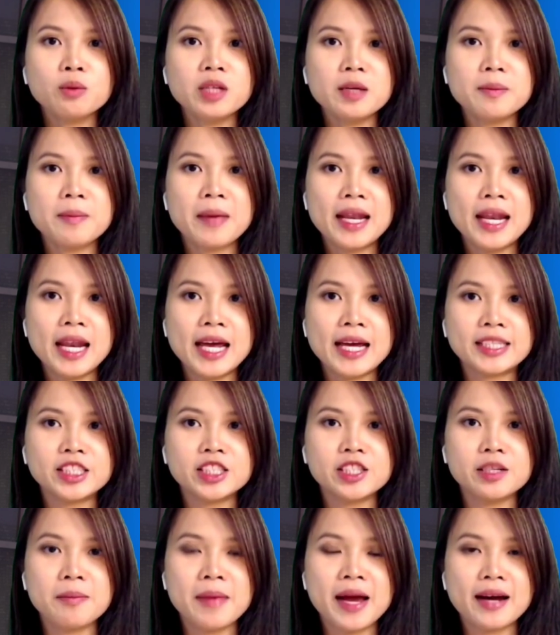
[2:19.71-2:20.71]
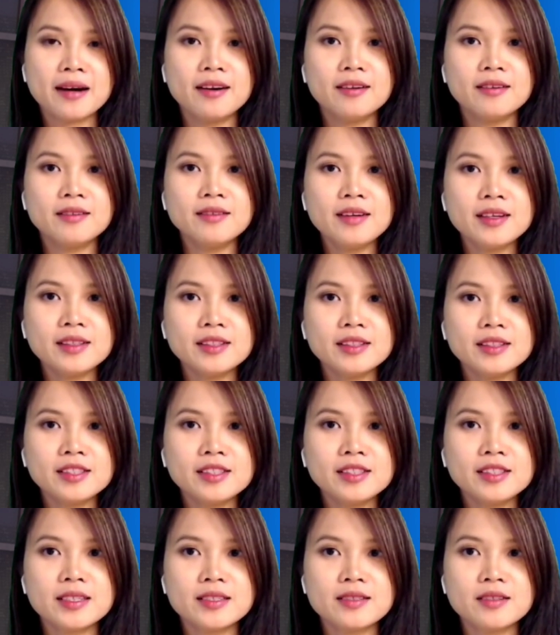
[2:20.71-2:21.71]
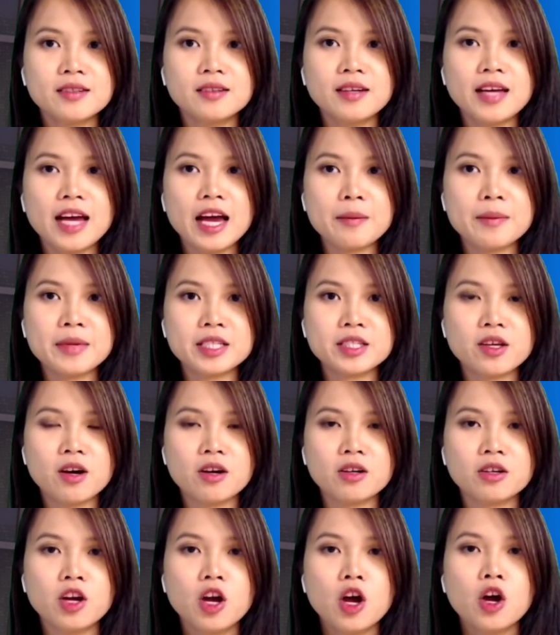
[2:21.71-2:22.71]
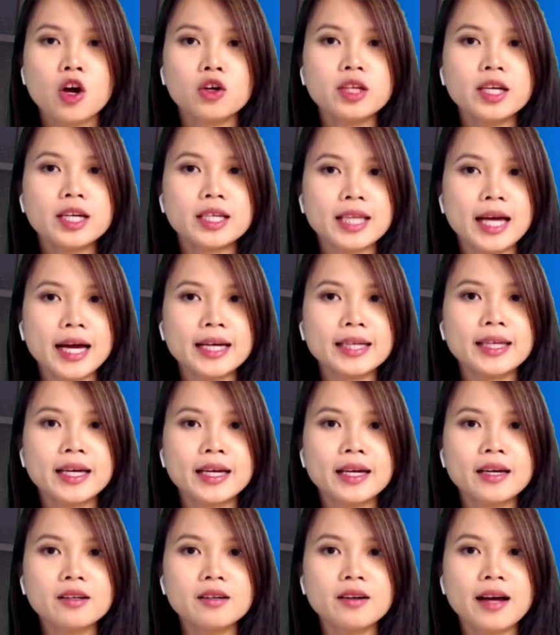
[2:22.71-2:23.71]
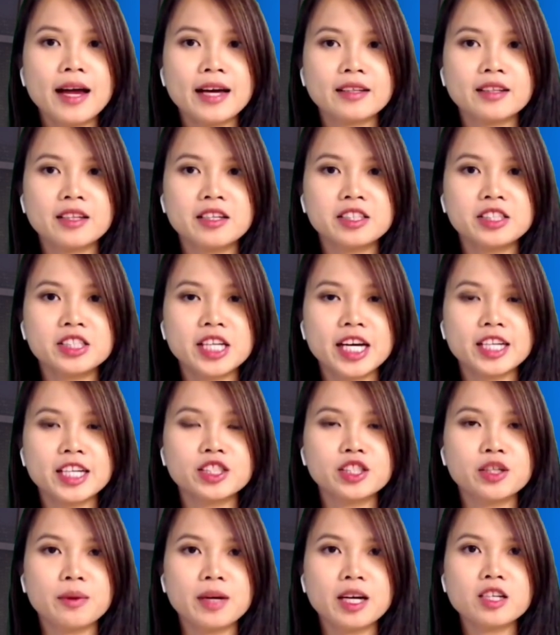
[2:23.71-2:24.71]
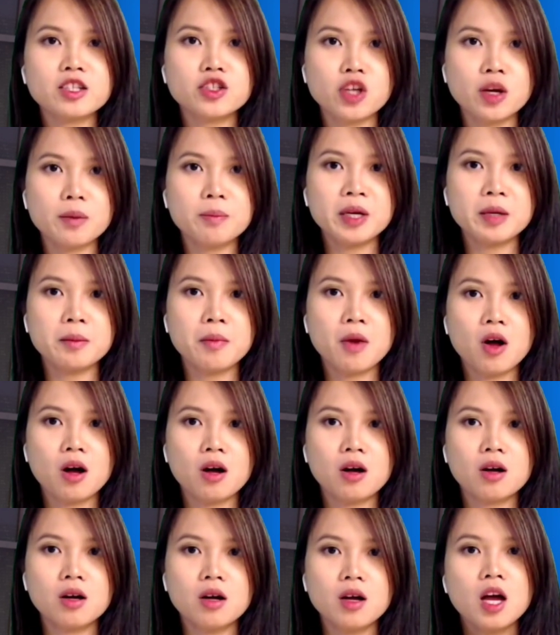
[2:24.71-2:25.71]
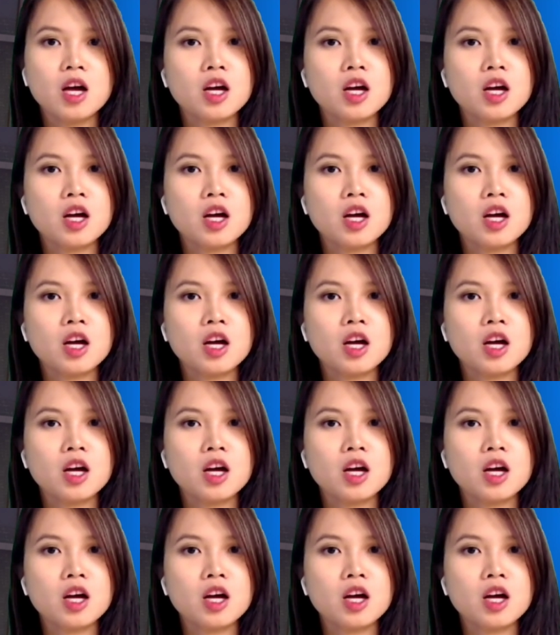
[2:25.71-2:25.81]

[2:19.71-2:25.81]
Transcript: công ty bán lẻ trên mạng lớn nhất trên thế giới Amazon có thể thay thế các cửa hàng thời trang trong các shopping mall.